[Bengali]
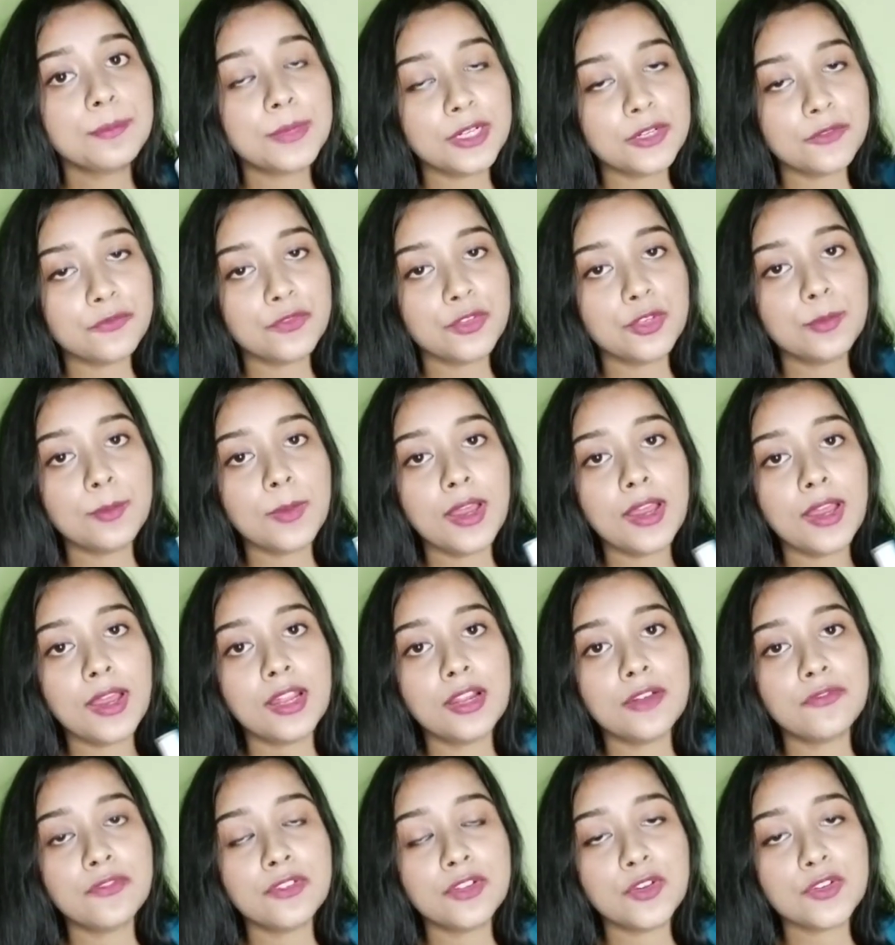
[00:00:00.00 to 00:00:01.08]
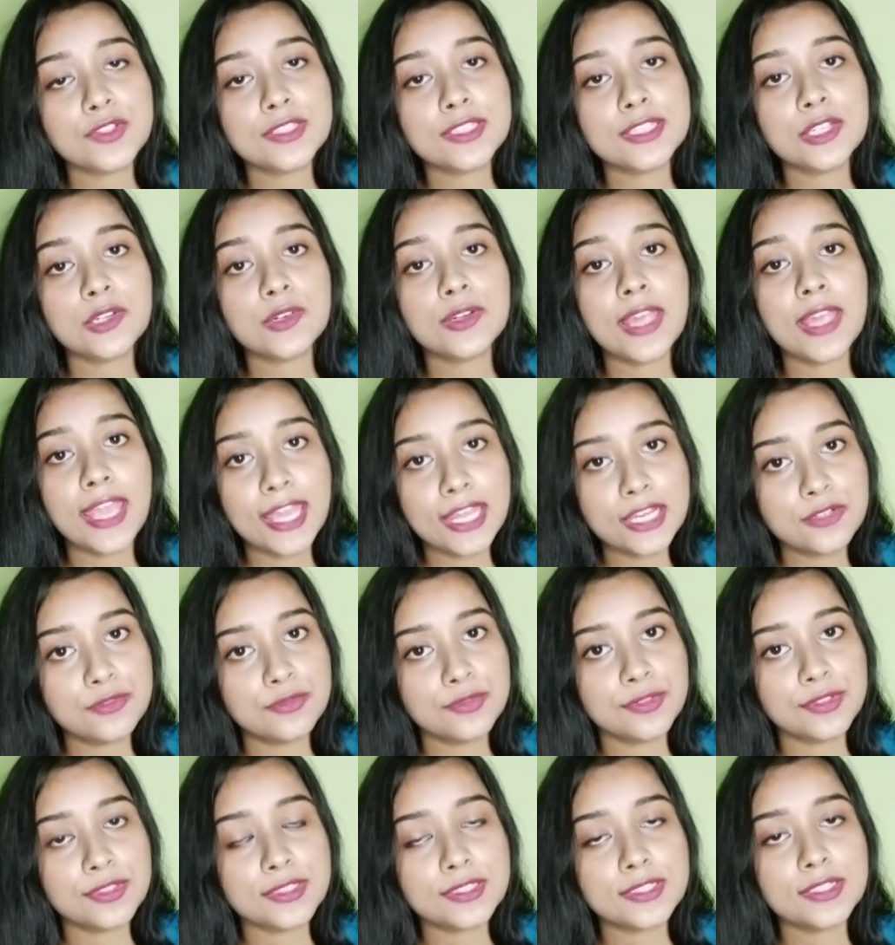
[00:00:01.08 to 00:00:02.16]
পারফিউম আর ফিনক্সিথেনন অ্যাড
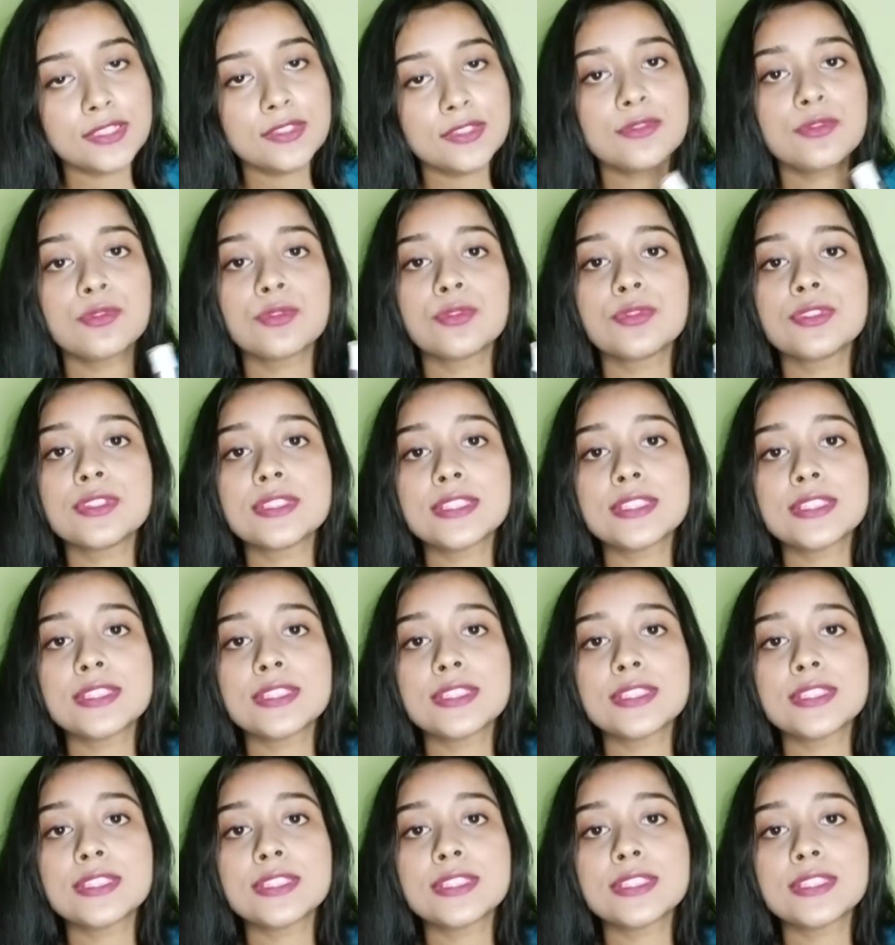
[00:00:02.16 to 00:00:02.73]
রয়েছে তো